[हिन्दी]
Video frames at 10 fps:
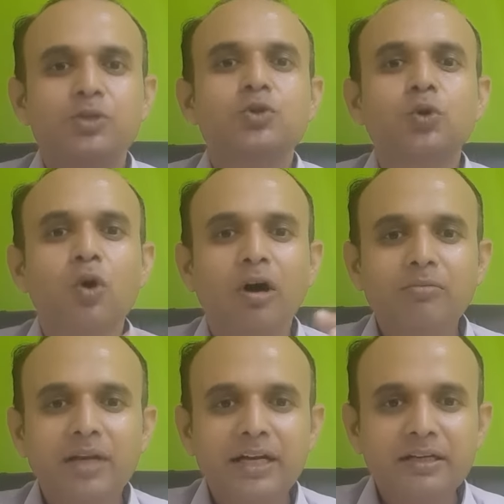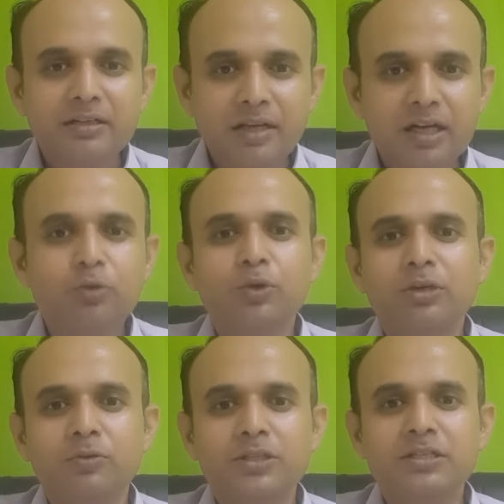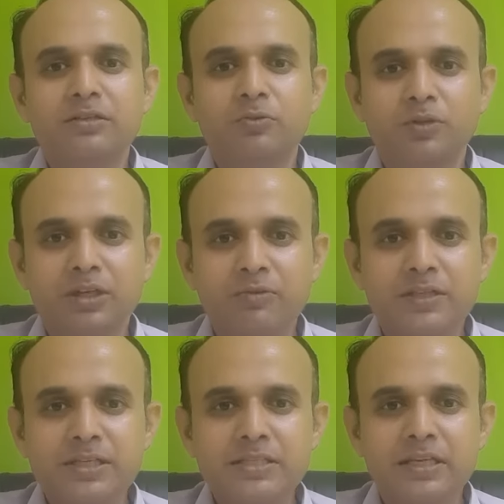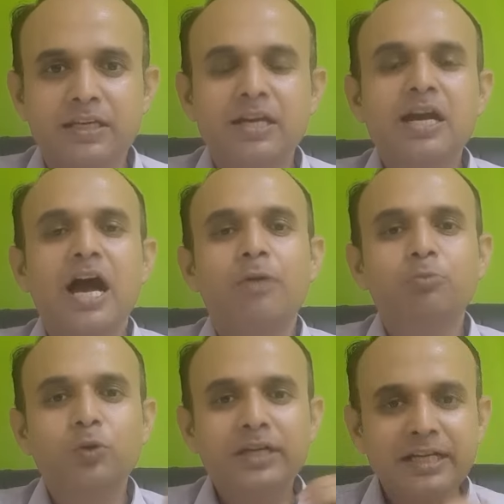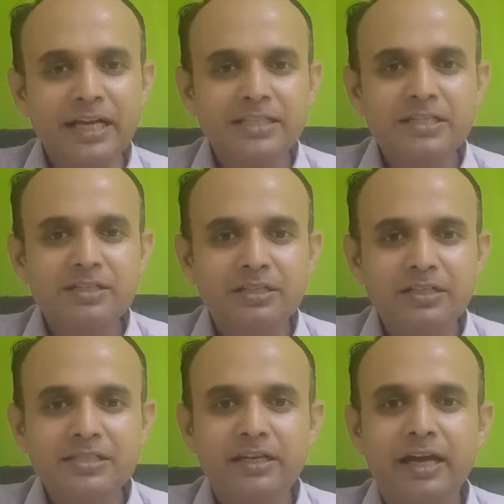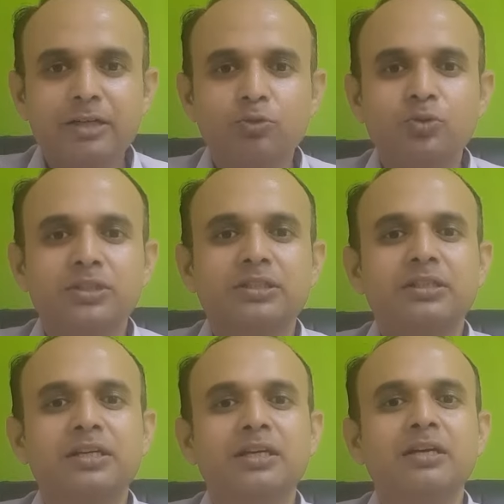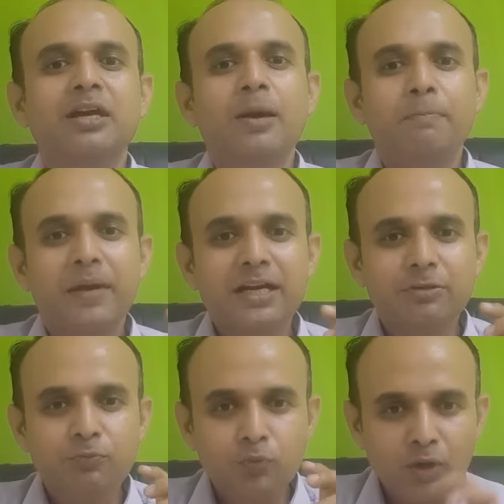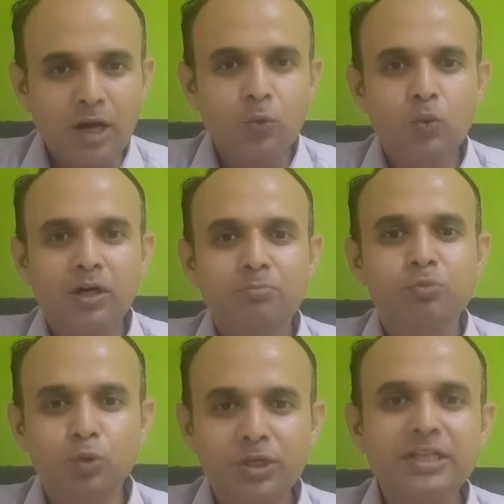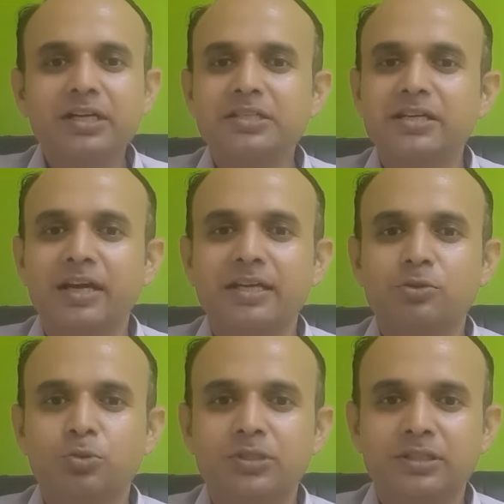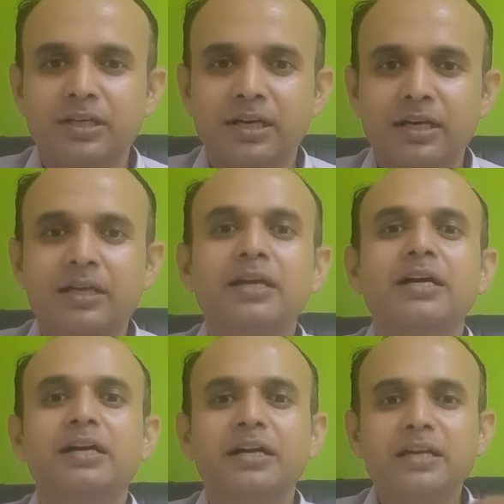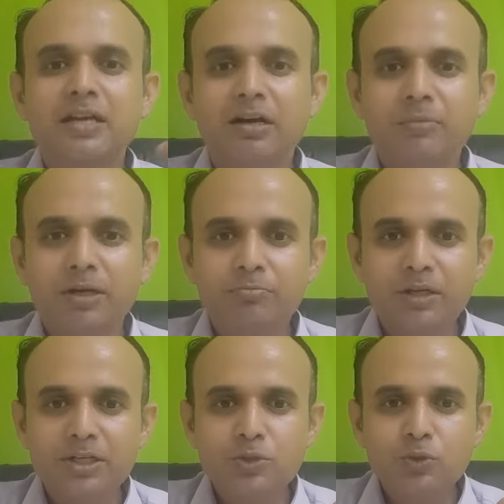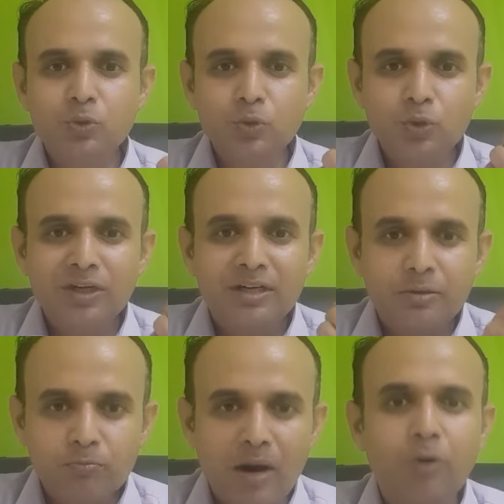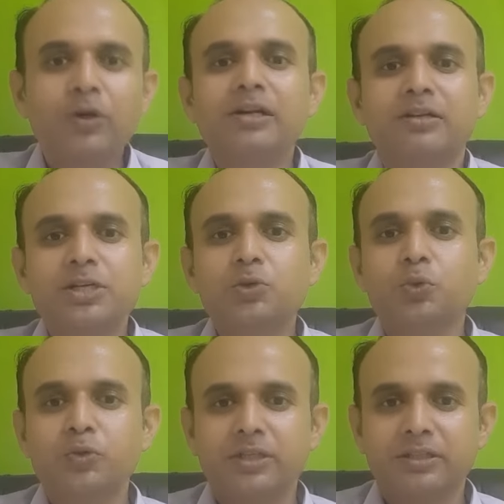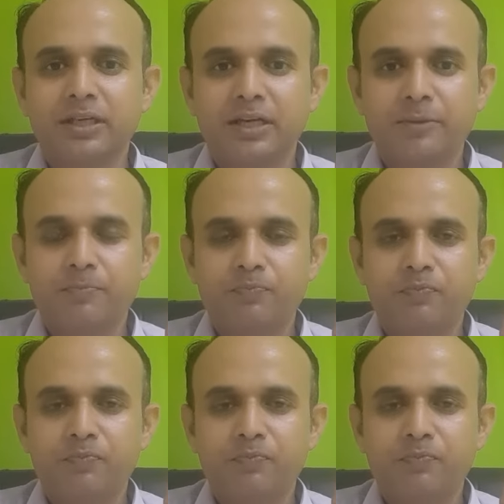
जो गॉल ब्लाडर ना होने वजह के वजह से आपको इंडाइजेशन की शिकायत हो सकती है पेट फुला हुआ ब्लोटिंग का शिकायत हो सकता है कहीं कभार मरीज को बावल रश हो सकता है